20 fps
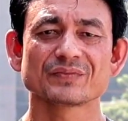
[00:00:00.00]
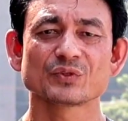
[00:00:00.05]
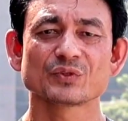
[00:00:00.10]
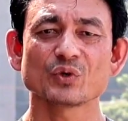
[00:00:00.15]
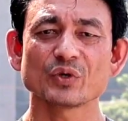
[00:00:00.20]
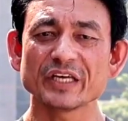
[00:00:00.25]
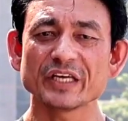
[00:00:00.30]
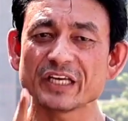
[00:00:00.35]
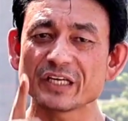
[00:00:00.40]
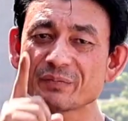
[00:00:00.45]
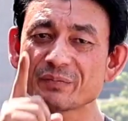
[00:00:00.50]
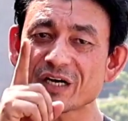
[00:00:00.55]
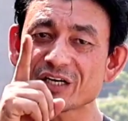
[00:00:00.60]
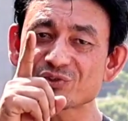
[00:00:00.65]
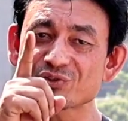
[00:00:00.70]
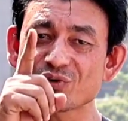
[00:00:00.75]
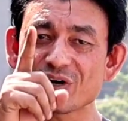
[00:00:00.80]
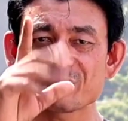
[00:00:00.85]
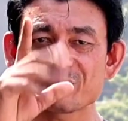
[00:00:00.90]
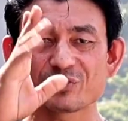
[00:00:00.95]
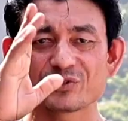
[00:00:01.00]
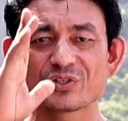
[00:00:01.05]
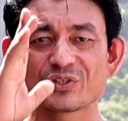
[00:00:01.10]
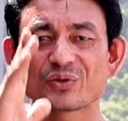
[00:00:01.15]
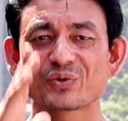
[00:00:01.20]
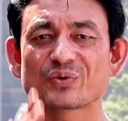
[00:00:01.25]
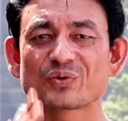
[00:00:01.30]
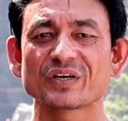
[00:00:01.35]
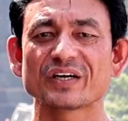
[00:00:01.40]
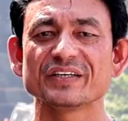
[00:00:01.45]
तो एक बार तो आपको
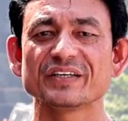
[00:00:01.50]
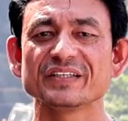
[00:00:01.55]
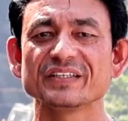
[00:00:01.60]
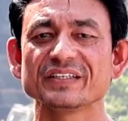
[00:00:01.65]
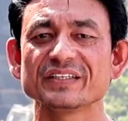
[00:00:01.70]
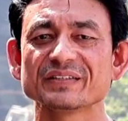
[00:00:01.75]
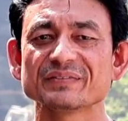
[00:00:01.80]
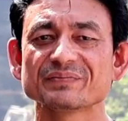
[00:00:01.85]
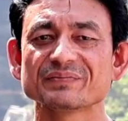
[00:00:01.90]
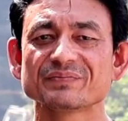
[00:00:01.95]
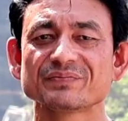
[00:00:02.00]
ज़रूर करनी है